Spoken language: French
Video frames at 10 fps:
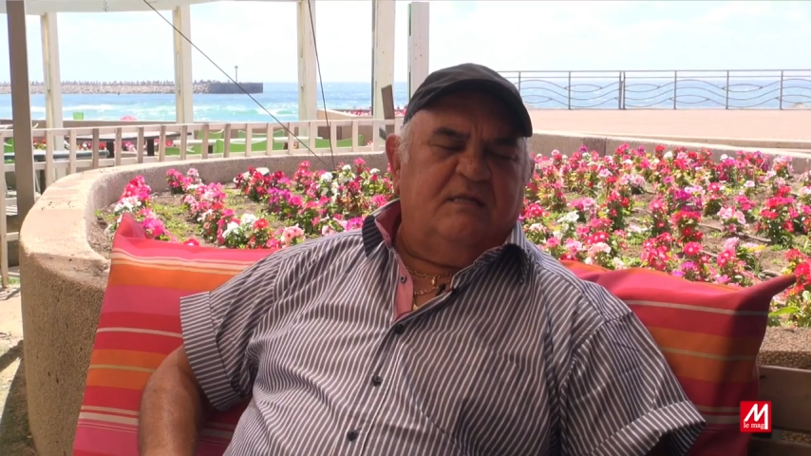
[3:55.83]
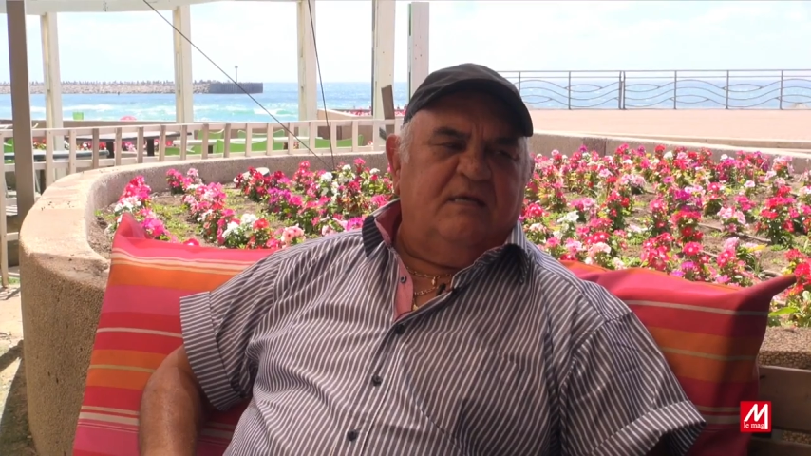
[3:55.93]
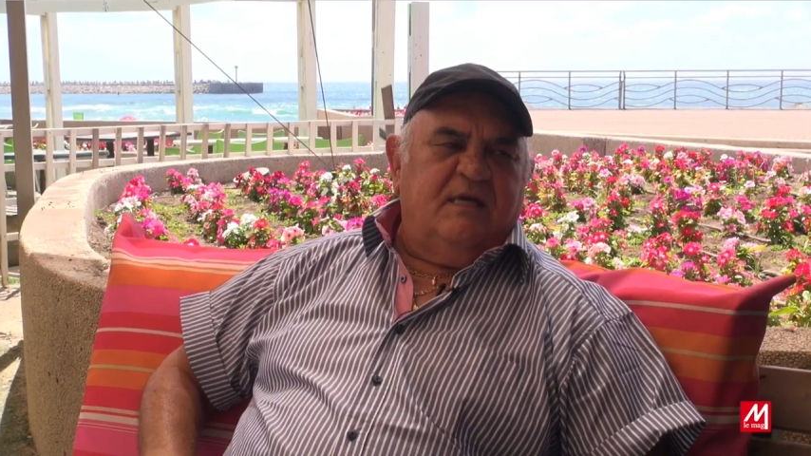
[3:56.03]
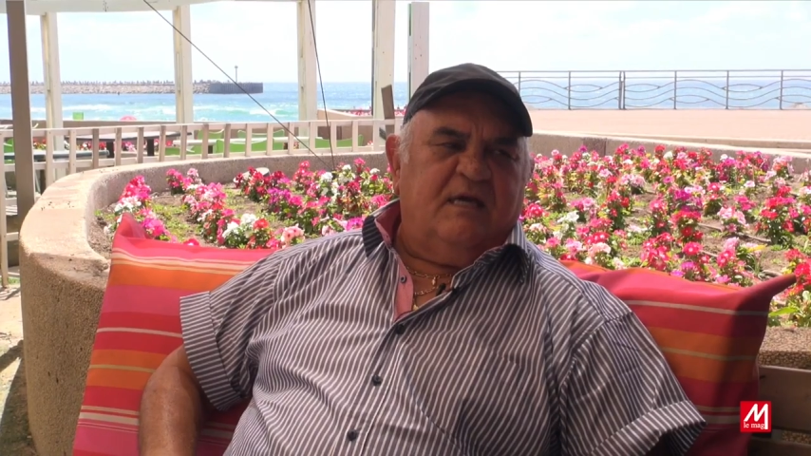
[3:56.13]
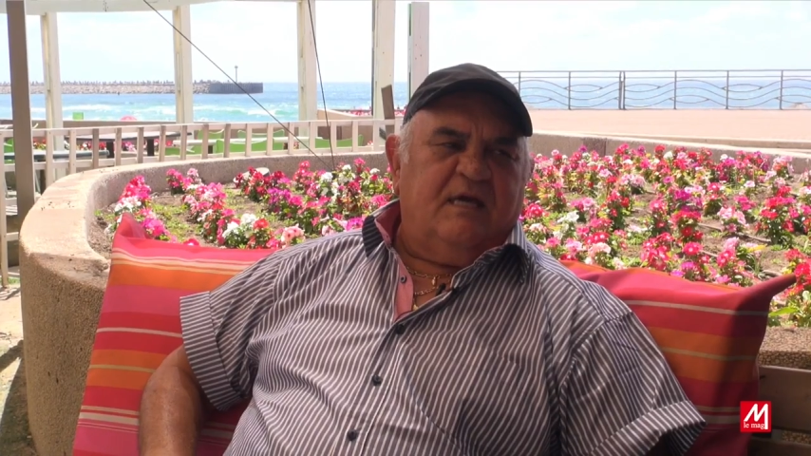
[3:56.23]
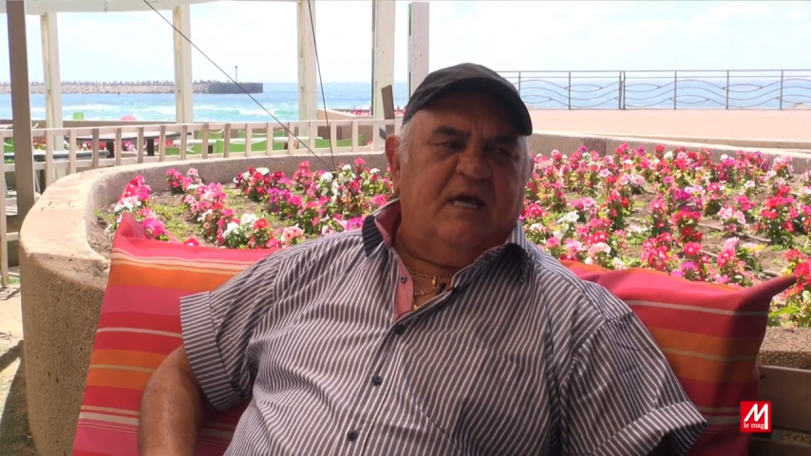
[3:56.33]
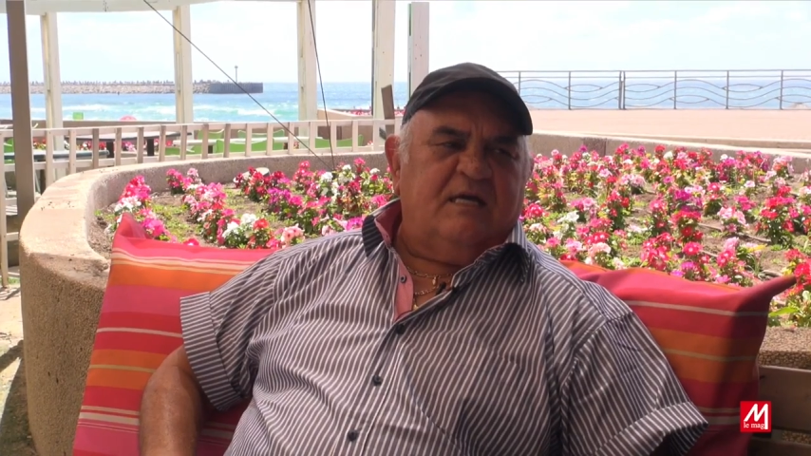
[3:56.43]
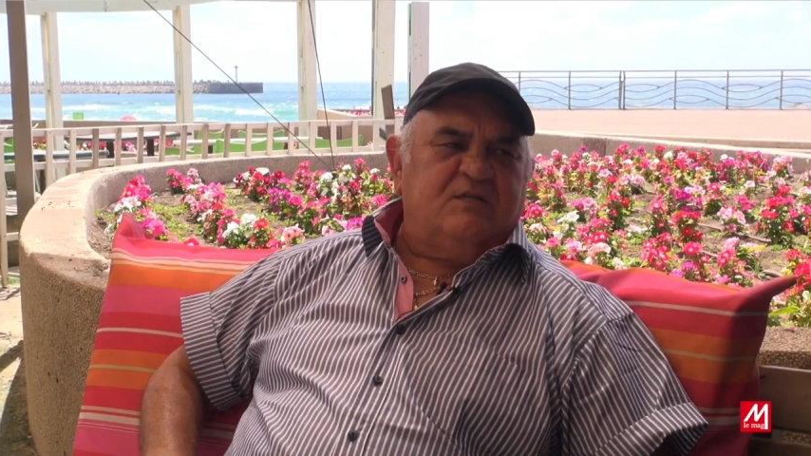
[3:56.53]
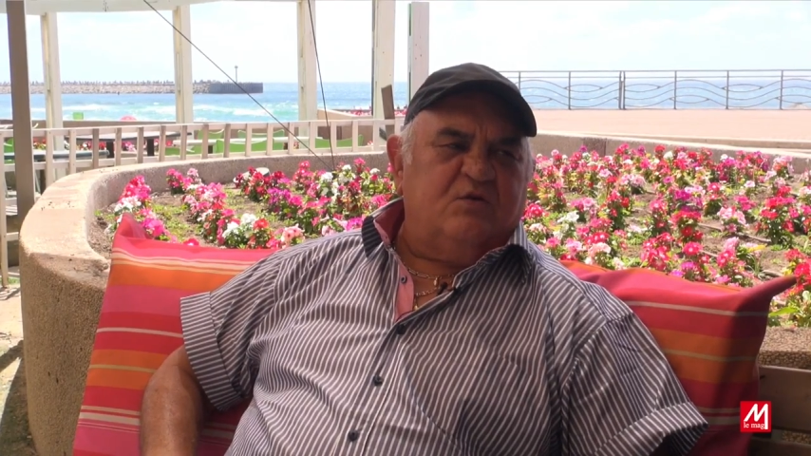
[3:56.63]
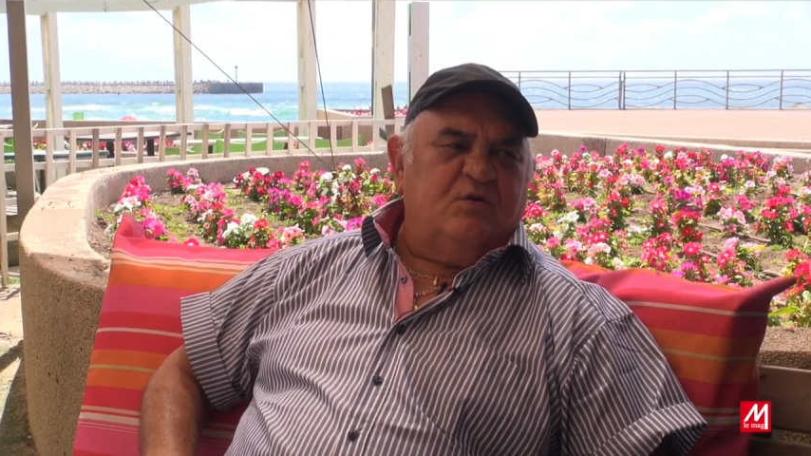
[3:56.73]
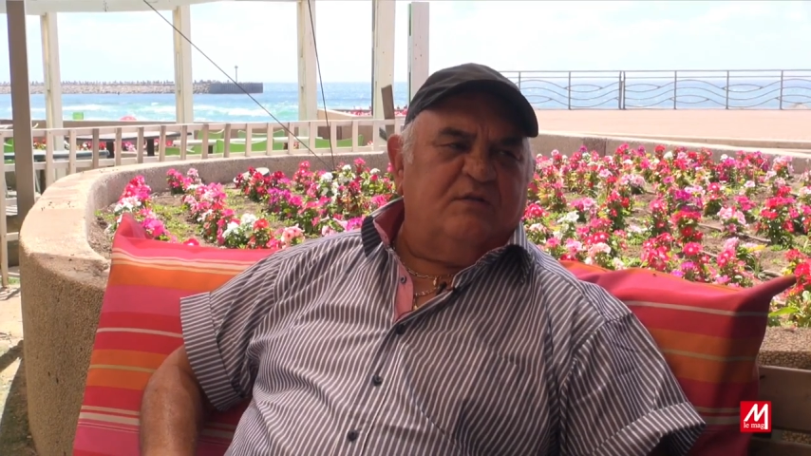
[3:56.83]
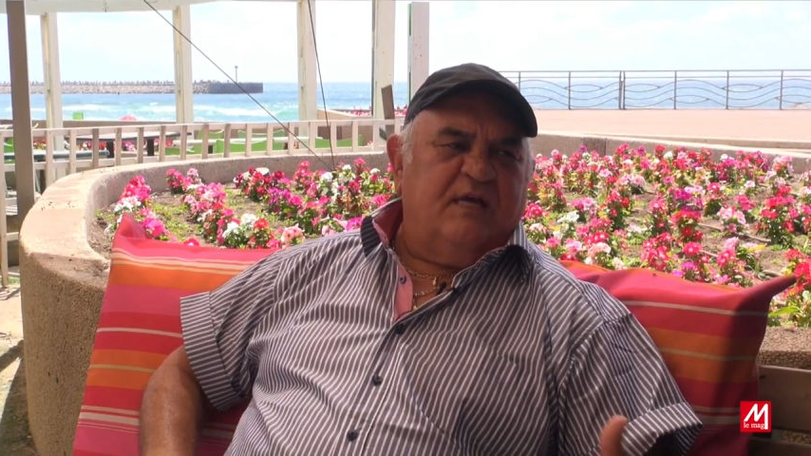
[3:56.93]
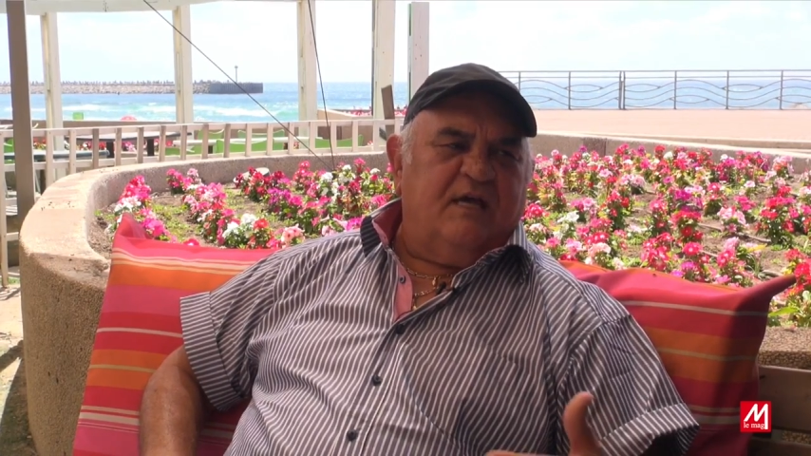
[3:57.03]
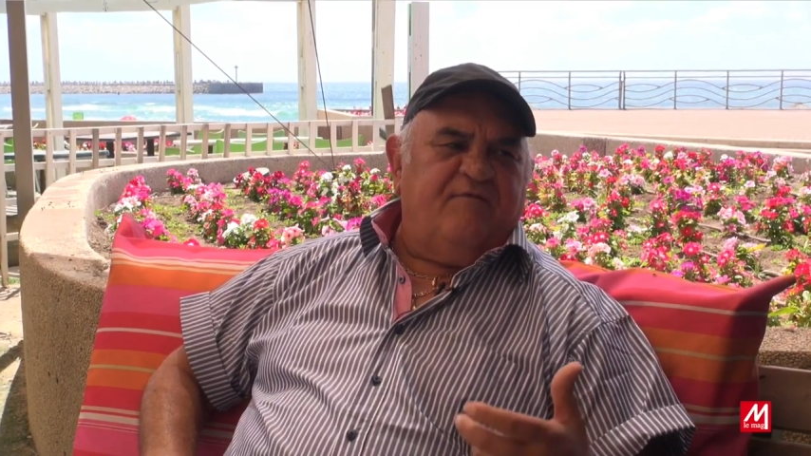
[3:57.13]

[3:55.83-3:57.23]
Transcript: réactions et des